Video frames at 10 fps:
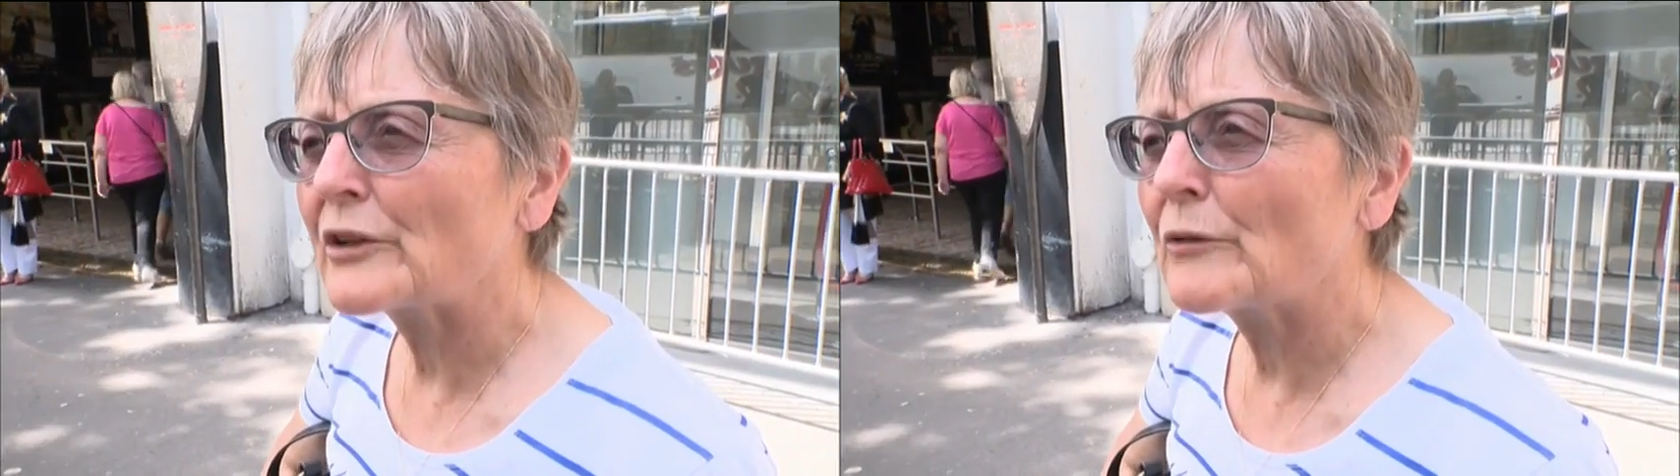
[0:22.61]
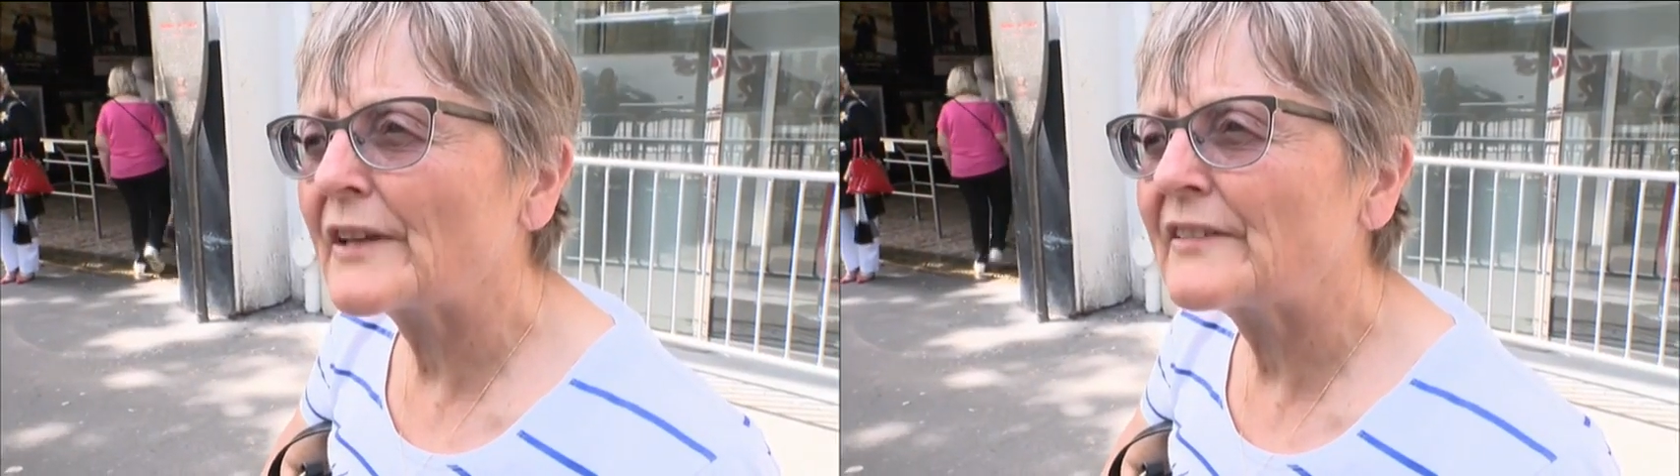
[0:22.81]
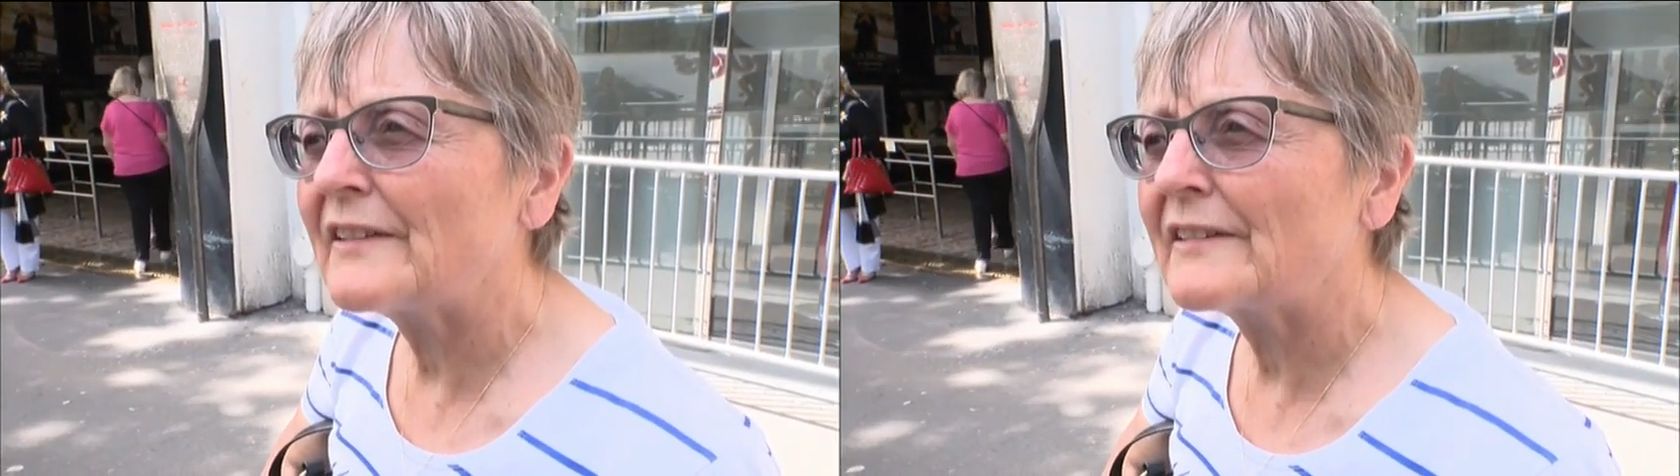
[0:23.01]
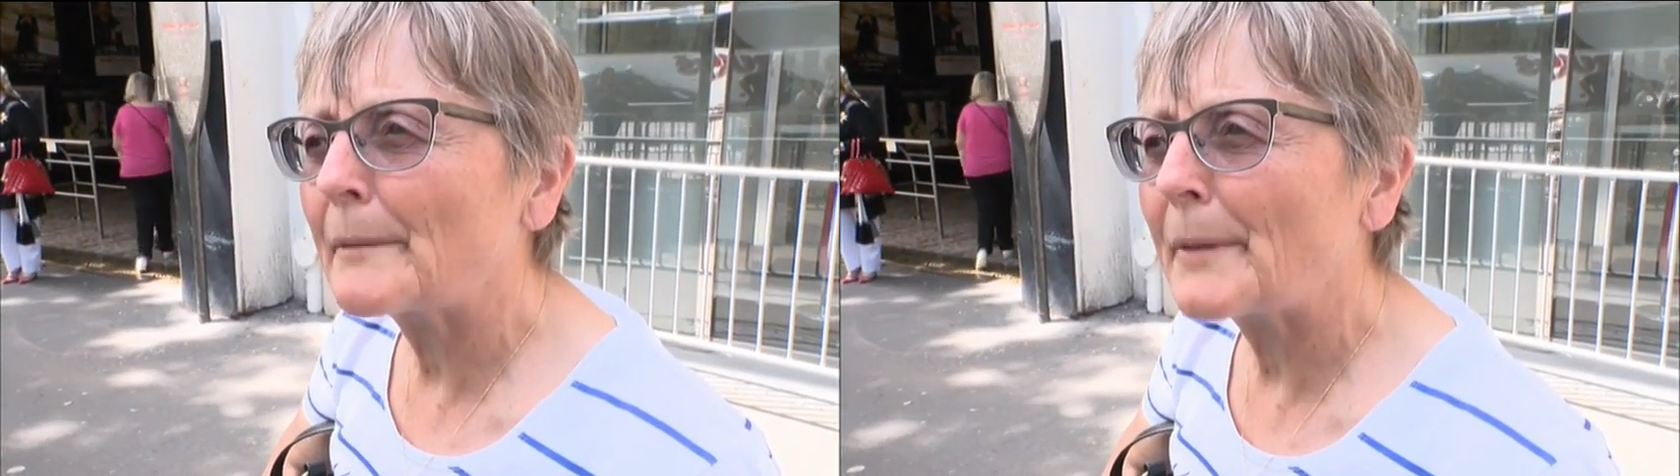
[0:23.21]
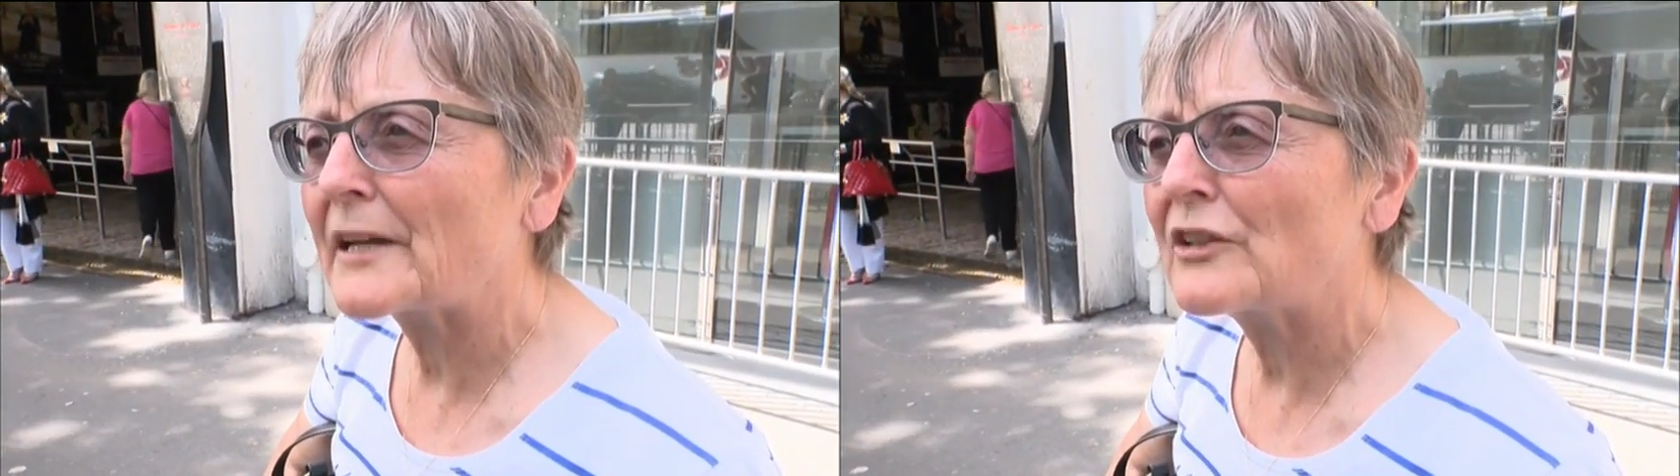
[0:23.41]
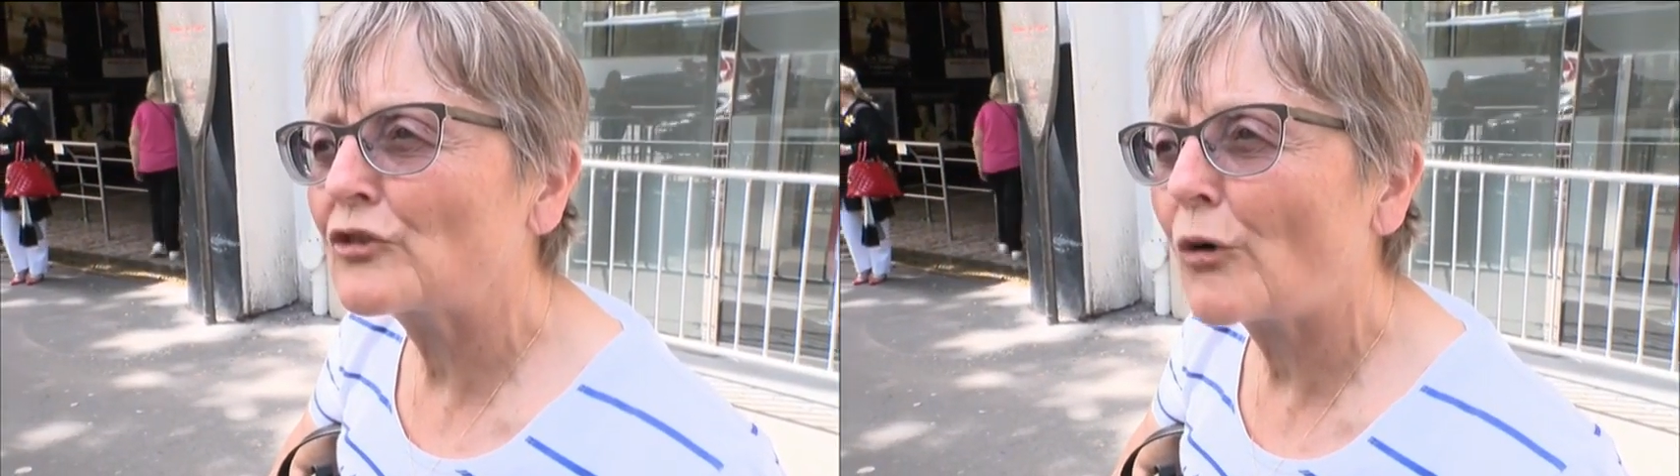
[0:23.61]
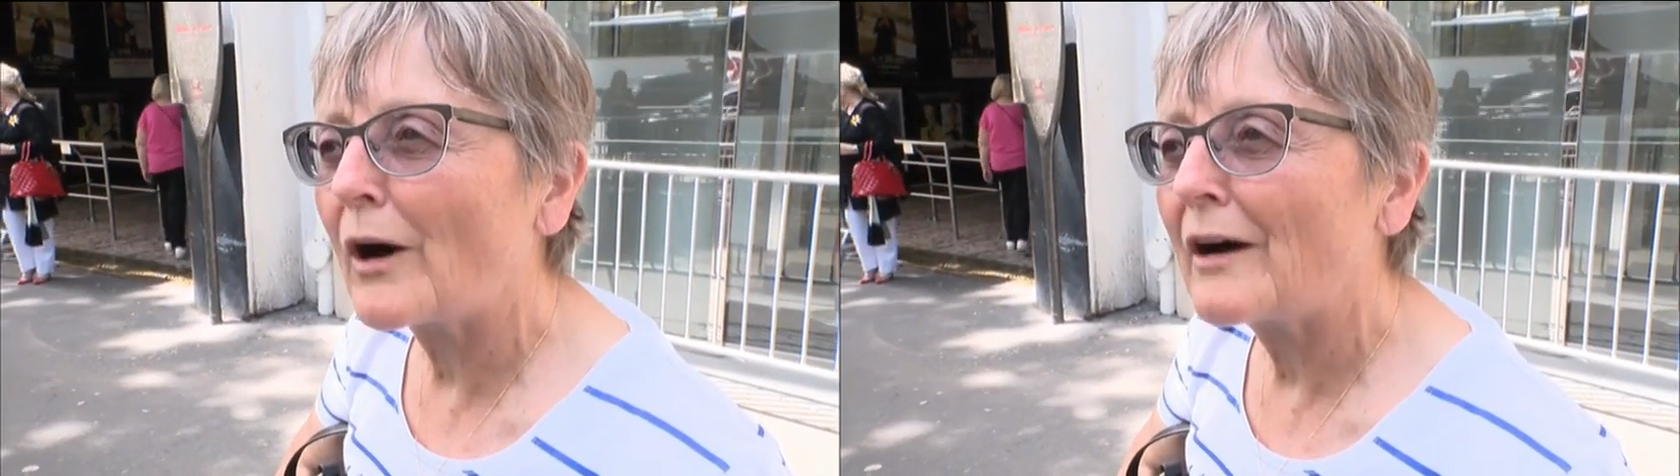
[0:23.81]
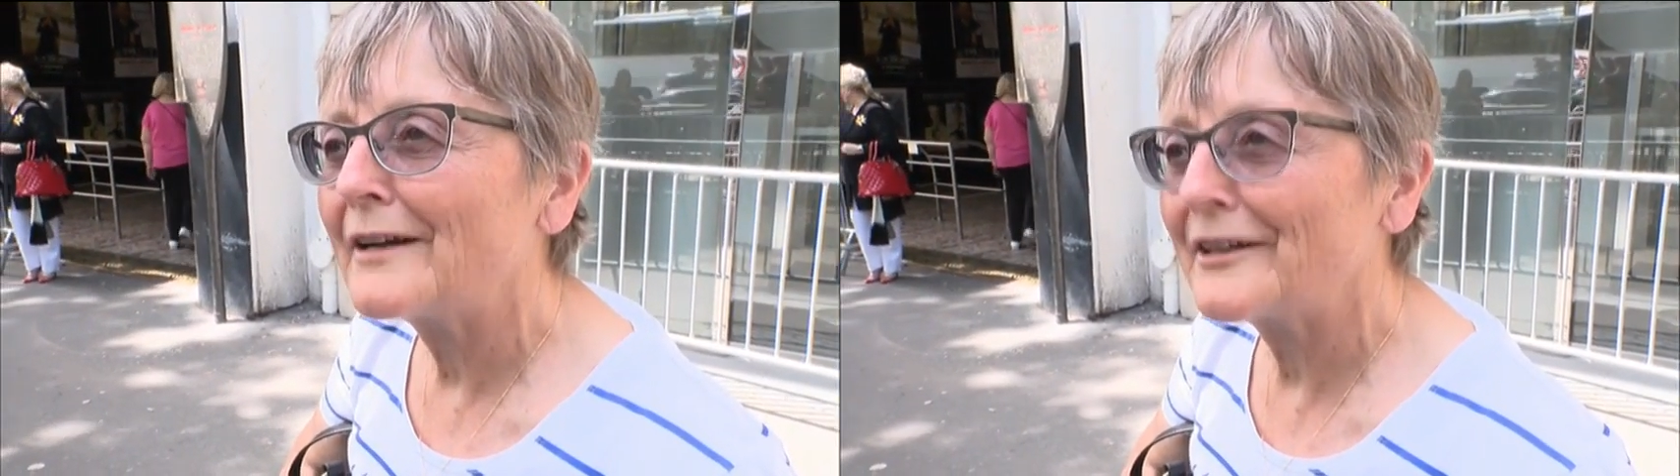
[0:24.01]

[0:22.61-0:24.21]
86 à Paris, je crois,